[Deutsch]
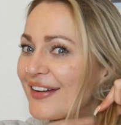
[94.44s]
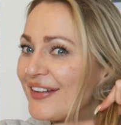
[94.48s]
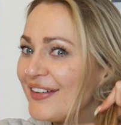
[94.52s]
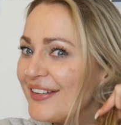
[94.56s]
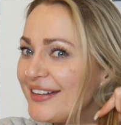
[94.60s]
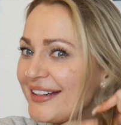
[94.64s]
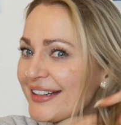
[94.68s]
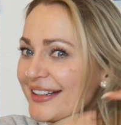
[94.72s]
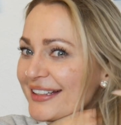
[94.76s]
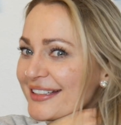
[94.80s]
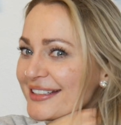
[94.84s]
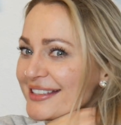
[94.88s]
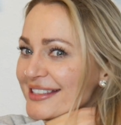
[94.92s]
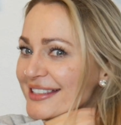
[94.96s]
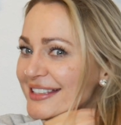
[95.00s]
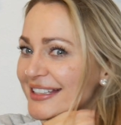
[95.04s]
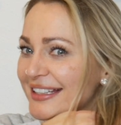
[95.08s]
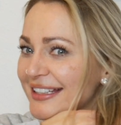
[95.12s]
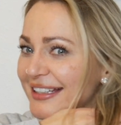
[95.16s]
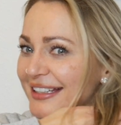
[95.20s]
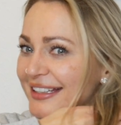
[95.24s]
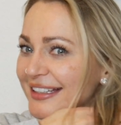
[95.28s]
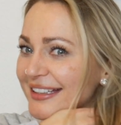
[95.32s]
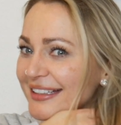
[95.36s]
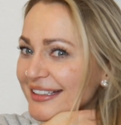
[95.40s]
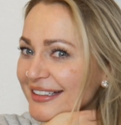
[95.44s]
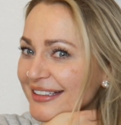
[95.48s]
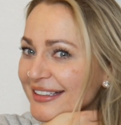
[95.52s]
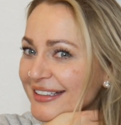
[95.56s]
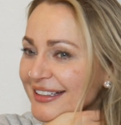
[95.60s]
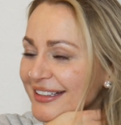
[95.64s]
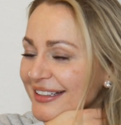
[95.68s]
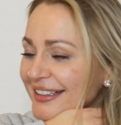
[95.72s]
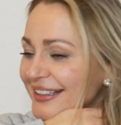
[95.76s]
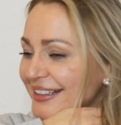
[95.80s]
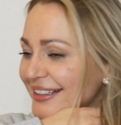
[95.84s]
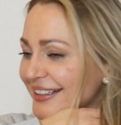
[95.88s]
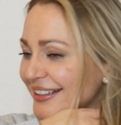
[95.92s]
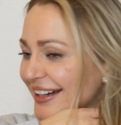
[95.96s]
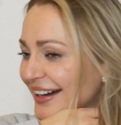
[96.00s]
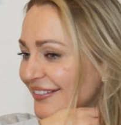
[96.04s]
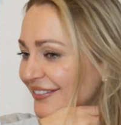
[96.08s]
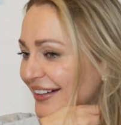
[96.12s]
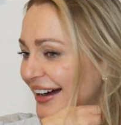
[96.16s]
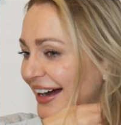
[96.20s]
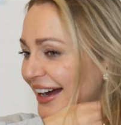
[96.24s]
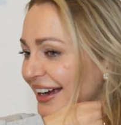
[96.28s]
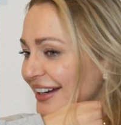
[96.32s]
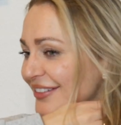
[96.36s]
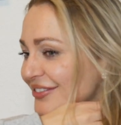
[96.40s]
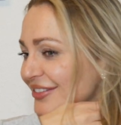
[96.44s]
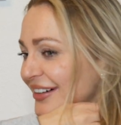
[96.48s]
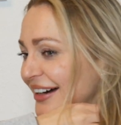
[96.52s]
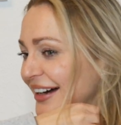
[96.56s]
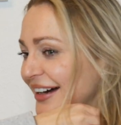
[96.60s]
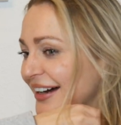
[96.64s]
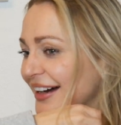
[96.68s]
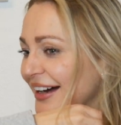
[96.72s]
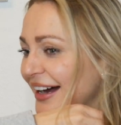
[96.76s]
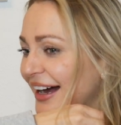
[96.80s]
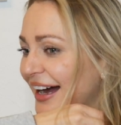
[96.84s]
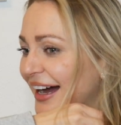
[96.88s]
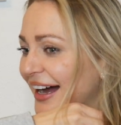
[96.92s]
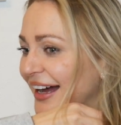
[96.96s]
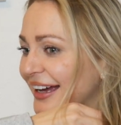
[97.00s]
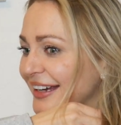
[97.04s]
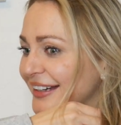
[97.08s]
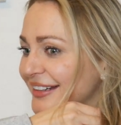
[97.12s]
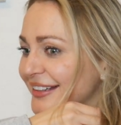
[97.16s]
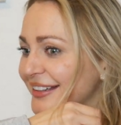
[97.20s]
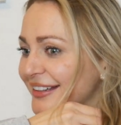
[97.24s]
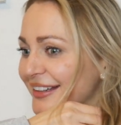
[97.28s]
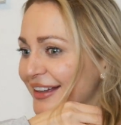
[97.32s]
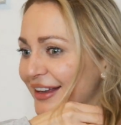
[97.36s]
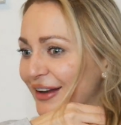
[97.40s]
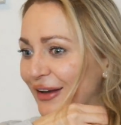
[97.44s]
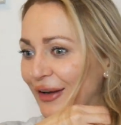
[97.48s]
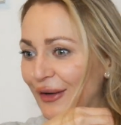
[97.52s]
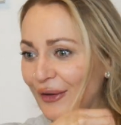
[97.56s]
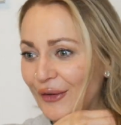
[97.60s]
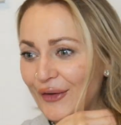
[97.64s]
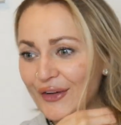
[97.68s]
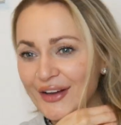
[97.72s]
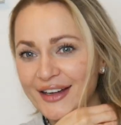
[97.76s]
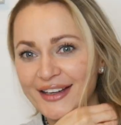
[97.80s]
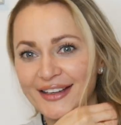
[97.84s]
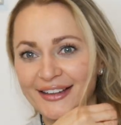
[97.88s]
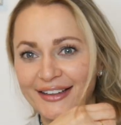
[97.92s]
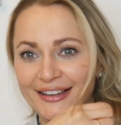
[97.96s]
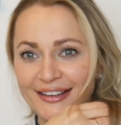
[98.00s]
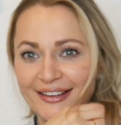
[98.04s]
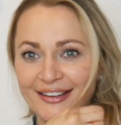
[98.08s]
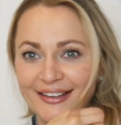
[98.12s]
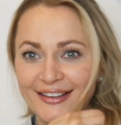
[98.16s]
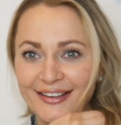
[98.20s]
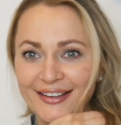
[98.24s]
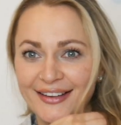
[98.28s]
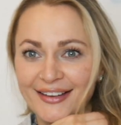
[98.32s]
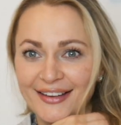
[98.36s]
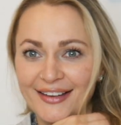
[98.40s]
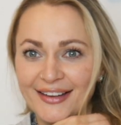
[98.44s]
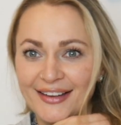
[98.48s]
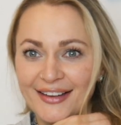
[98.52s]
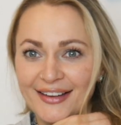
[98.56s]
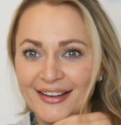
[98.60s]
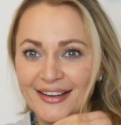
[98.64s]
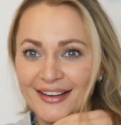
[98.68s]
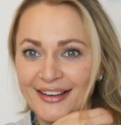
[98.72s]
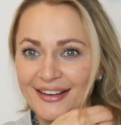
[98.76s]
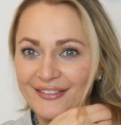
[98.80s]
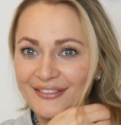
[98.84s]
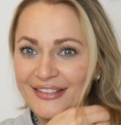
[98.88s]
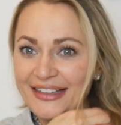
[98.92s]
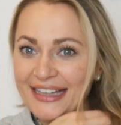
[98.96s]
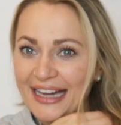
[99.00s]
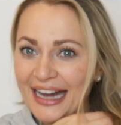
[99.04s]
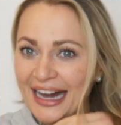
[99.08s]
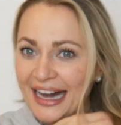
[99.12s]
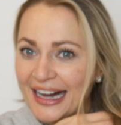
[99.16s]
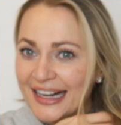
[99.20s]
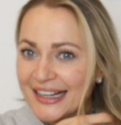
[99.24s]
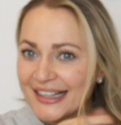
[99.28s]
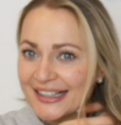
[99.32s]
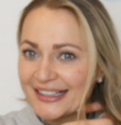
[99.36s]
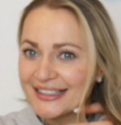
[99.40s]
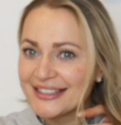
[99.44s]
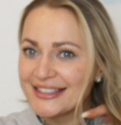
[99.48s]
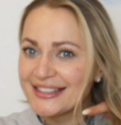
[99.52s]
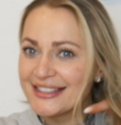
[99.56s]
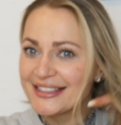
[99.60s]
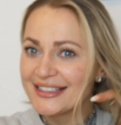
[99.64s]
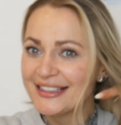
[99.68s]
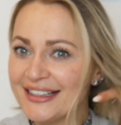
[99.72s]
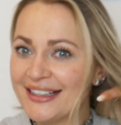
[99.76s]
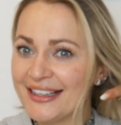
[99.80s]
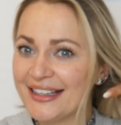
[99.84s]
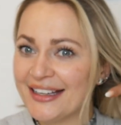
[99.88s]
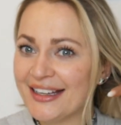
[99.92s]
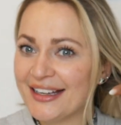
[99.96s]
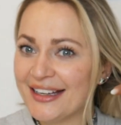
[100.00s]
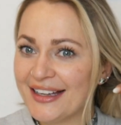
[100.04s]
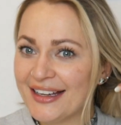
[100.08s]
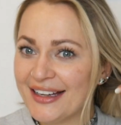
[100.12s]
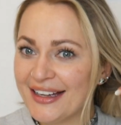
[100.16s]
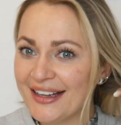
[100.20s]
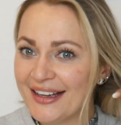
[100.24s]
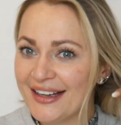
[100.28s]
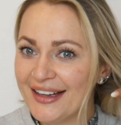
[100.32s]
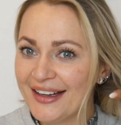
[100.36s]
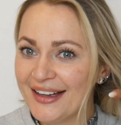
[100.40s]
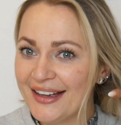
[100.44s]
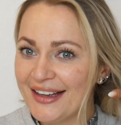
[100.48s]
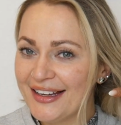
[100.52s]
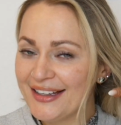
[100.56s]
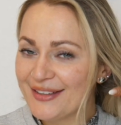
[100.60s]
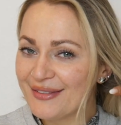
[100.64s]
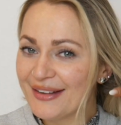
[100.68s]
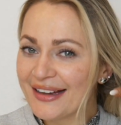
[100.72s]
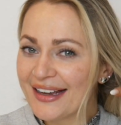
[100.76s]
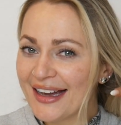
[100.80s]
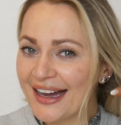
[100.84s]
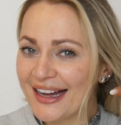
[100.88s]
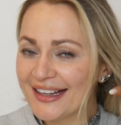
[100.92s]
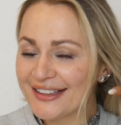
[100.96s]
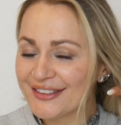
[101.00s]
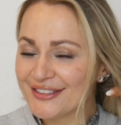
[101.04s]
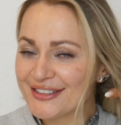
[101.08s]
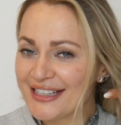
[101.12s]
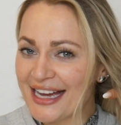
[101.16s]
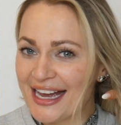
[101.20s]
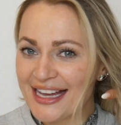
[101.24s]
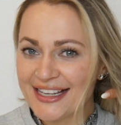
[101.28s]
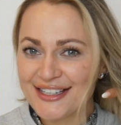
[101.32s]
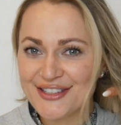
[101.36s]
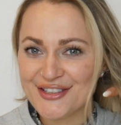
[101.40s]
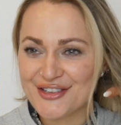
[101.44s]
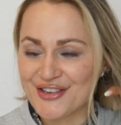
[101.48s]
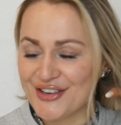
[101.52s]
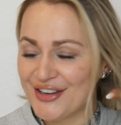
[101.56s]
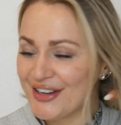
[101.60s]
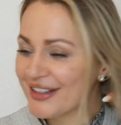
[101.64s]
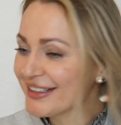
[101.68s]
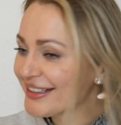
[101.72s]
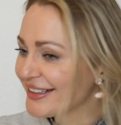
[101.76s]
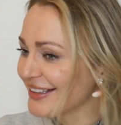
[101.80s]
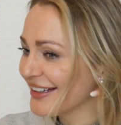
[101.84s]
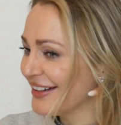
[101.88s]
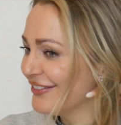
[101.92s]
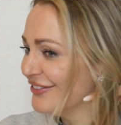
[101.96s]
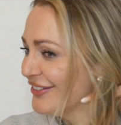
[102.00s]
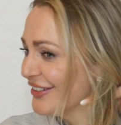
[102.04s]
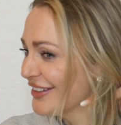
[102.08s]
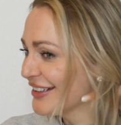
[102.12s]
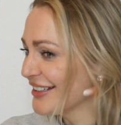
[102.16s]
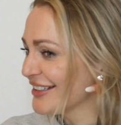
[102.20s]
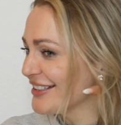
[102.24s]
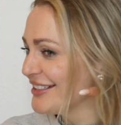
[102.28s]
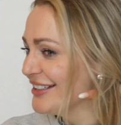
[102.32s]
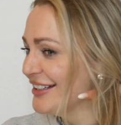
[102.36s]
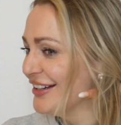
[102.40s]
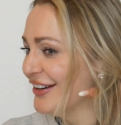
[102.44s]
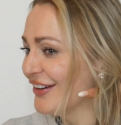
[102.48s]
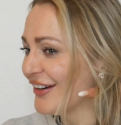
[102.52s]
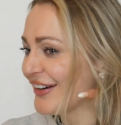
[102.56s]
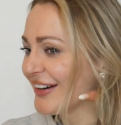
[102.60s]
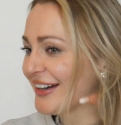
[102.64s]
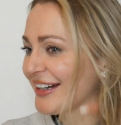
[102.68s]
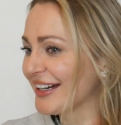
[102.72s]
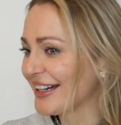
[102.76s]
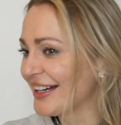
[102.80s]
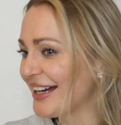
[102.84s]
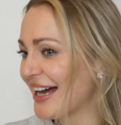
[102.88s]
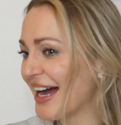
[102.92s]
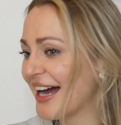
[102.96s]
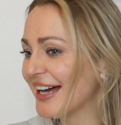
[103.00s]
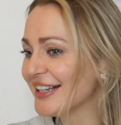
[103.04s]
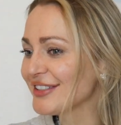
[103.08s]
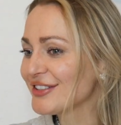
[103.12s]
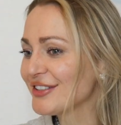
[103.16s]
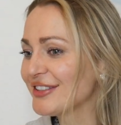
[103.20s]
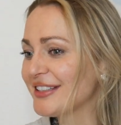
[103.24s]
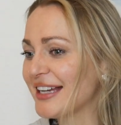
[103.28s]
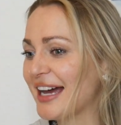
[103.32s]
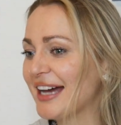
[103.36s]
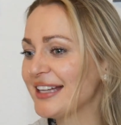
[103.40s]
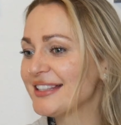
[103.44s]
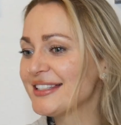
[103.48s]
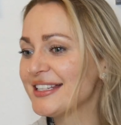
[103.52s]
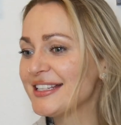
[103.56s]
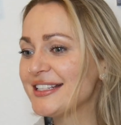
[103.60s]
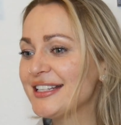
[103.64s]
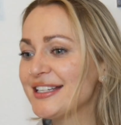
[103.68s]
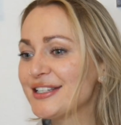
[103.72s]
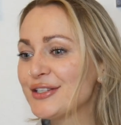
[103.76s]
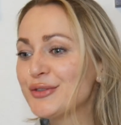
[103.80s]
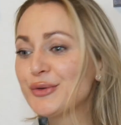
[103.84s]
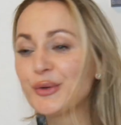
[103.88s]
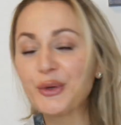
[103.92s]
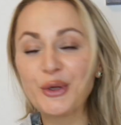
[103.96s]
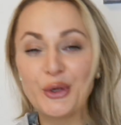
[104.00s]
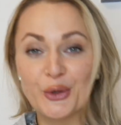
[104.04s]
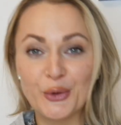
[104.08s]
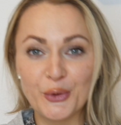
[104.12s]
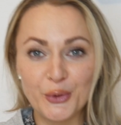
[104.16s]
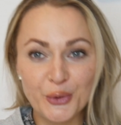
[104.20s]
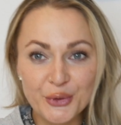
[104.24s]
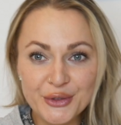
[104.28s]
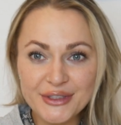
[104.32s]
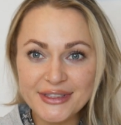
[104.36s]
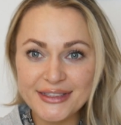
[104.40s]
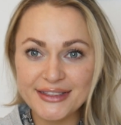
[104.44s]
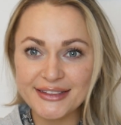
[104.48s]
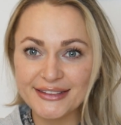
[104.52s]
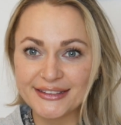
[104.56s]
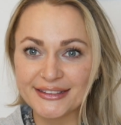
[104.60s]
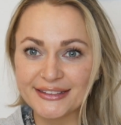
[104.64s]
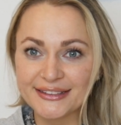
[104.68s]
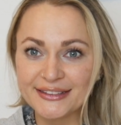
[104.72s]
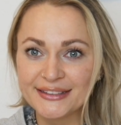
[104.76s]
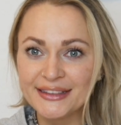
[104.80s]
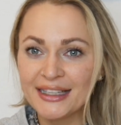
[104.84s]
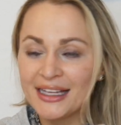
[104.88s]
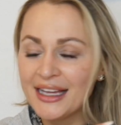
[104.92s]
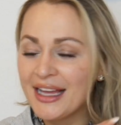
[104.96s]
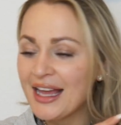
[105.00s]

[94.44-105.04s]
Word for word: Könnt ihr das sehen? Ich habe einfach eine Locke. Wie krass! Ich bin gerade total geschockt. Ich habe wirklich eine Locke. Also tatsächlich nur hier unten.